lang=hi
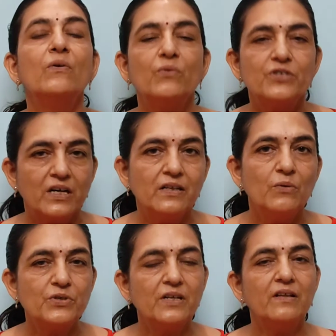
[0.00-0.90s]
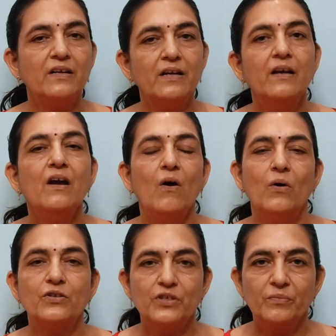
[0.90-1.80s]
वो ज्यादा उछलते हैं
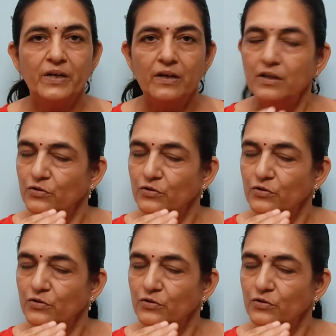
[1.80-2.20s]
और जिनमें